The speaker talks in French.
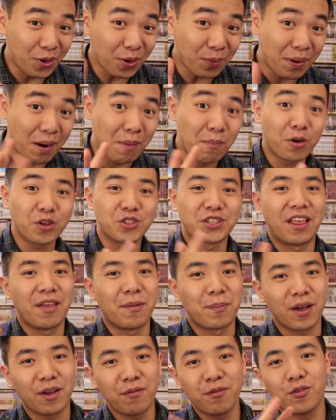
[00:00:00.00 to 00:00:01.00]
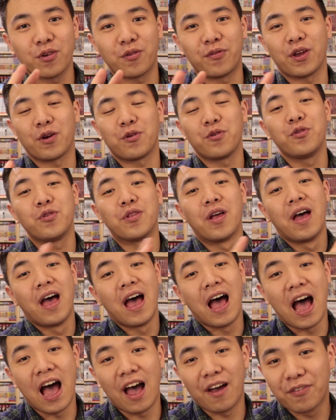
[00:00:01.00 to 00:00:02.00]
Normalement, j'avais prévu d'en faire une
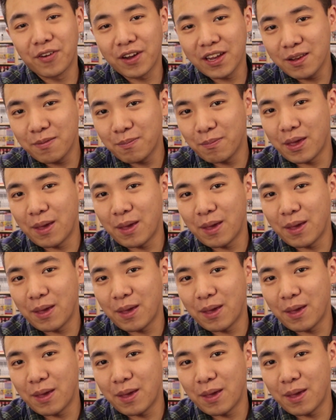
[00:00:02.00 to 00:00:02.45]
avril,